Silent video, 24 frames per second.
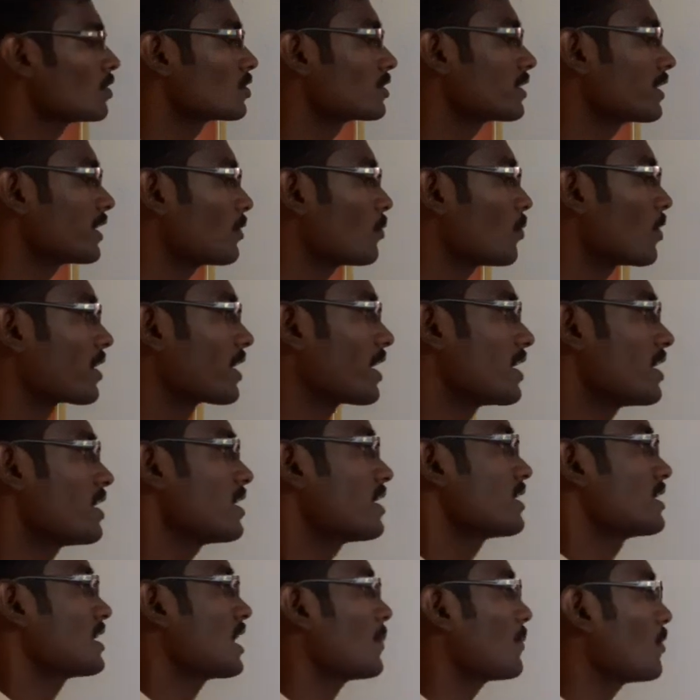சரி ஓகே
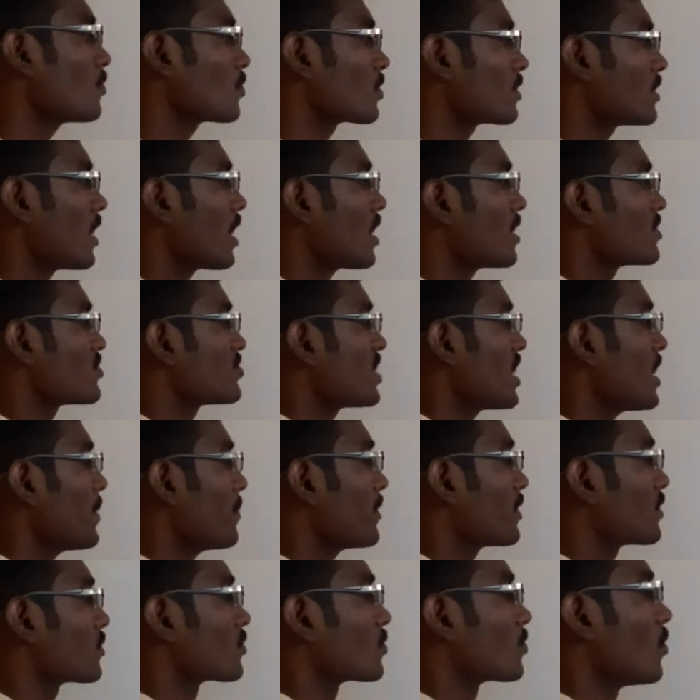நம்ம ஒரு நாலு ஷேப்
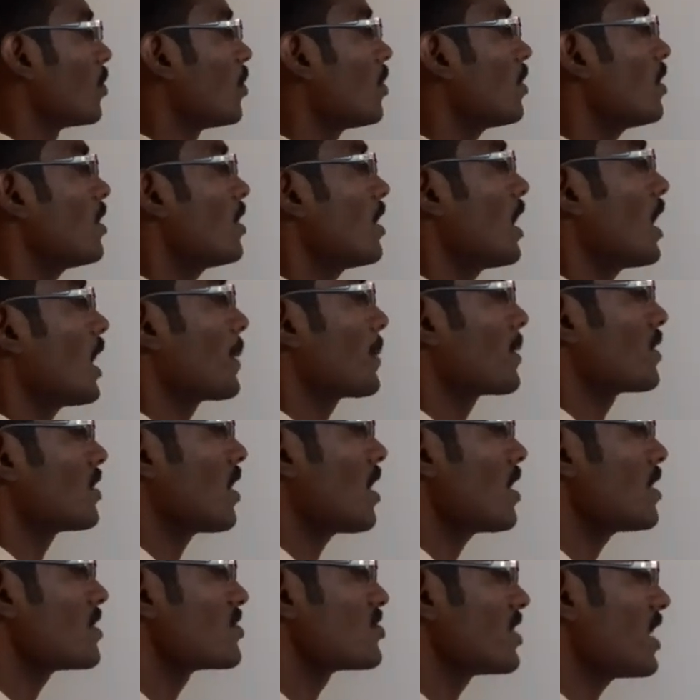எடுத்திருக்கோம் அந்த
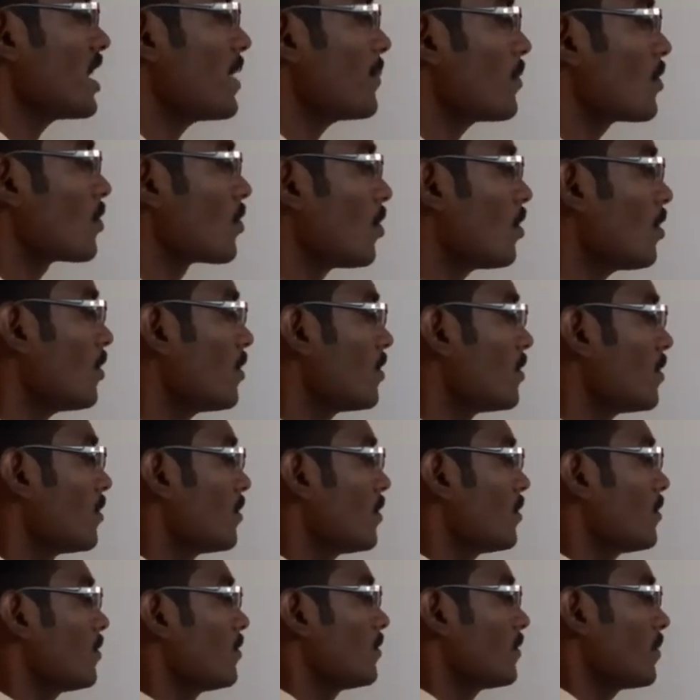நாலு ஷேப்புக்கும்
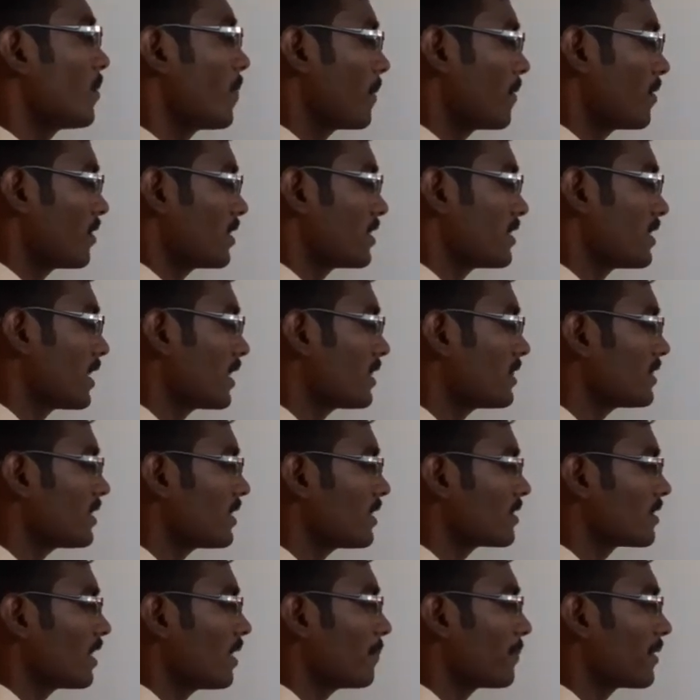எந்த
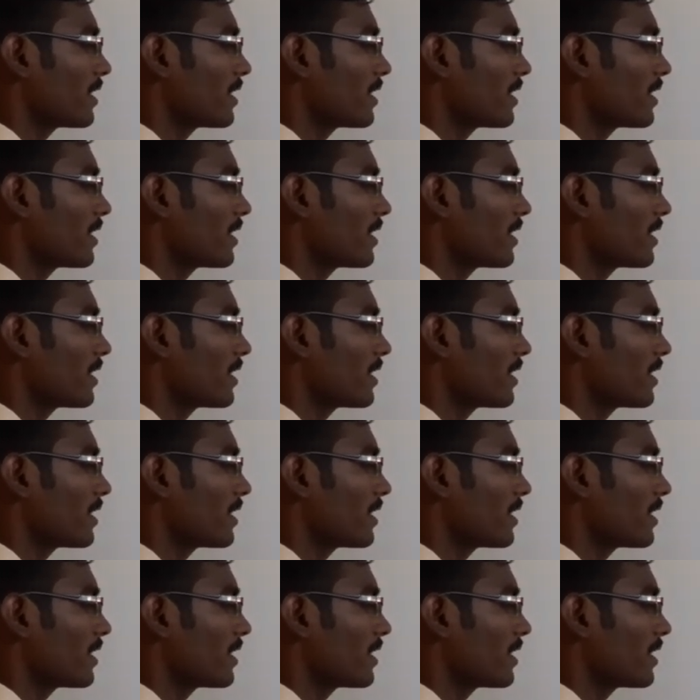இதில்